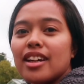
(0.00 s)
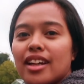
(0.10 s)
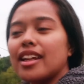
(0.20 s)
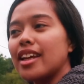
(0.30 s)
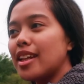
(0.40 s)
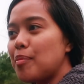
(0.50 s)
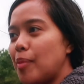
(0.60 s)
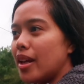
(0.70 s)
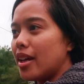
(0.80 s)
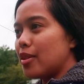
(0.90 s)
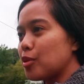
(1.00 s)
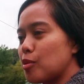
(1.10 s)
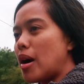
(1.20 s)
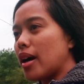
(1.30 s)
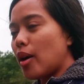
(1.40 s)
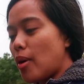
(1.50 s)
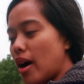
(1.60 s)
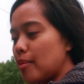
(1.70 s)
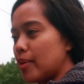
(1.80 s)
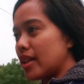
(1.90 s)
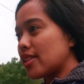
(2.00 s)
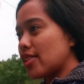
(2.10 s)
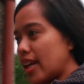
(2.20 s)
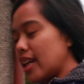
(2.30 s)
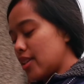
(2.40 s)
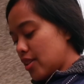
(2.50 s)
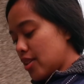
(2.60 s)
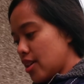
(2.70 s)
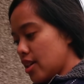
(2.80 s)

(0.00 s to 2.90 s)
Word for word: kanina pala nung gumagawa kami ng trailer,